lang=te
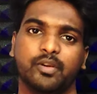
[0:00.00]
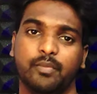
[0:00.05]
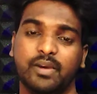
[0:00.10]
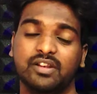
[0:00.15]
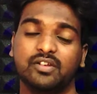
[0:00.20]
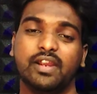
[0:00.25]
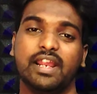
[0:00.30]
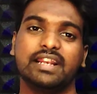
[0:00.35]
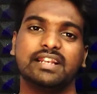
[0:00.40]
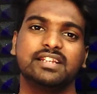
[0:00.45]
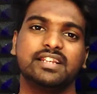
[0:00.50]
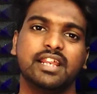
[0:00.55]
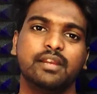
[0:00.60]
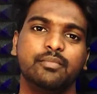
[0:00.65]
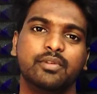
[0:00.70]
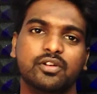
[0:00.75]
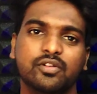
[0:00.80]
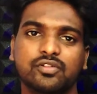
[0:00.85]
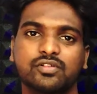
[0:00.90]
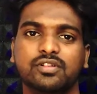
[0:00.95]
మనకు
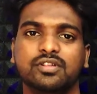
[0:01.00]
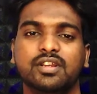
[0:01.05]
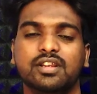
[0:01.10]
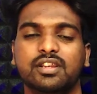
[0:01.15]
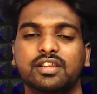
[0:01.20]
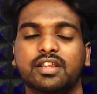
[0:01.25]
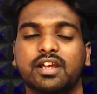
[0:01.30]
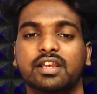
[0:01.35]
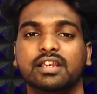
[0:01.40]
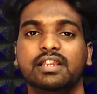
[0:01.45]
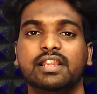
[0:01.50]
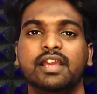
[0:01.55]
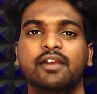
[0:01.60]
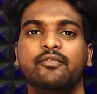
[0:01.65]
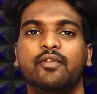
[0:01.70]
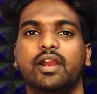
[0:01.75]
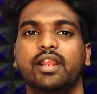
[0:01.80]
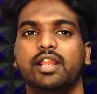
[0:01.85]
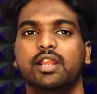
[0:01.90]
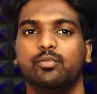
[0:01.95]
ఎంటర్టైన్మెంట్ వచ్చిందా లేదా ఇదే
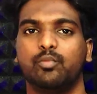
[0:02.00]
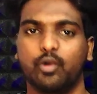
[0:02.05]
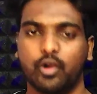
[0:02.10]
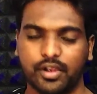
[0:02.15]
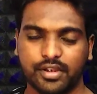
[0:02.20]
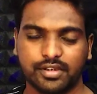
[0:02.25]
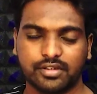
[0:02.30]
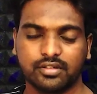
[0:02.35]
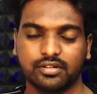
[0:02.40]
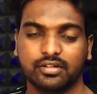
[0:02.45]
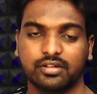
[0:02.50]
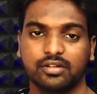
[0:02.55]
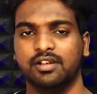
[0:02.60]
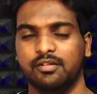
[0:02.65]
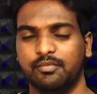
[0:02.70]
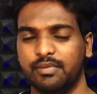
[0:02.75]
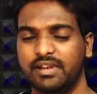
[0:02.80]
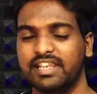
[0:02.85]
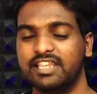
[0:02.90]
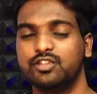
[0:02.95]
ఫైనల్ పాయింట్
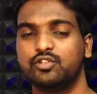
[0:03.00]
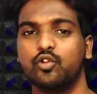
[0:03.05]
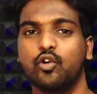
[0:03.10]
మరి ఈ